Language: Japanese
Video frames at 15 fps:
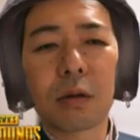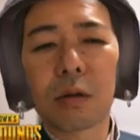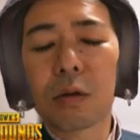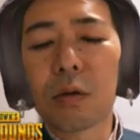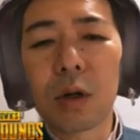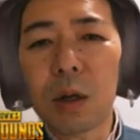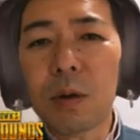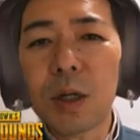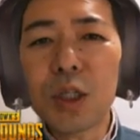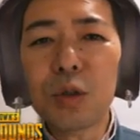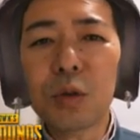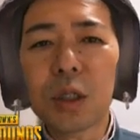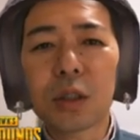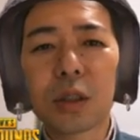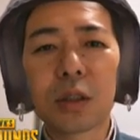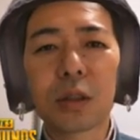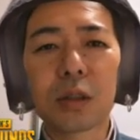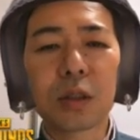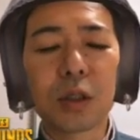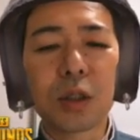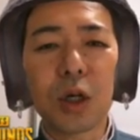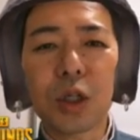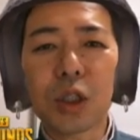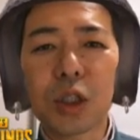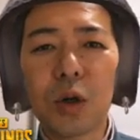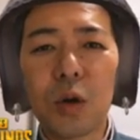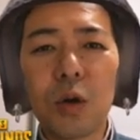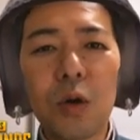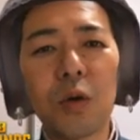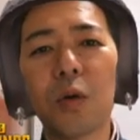今回は以上です。ご視聴
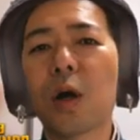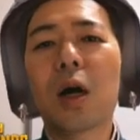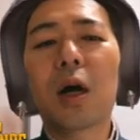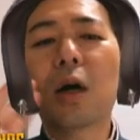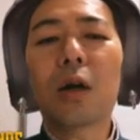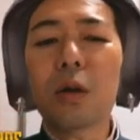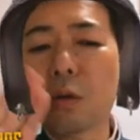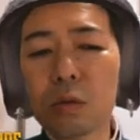ありがと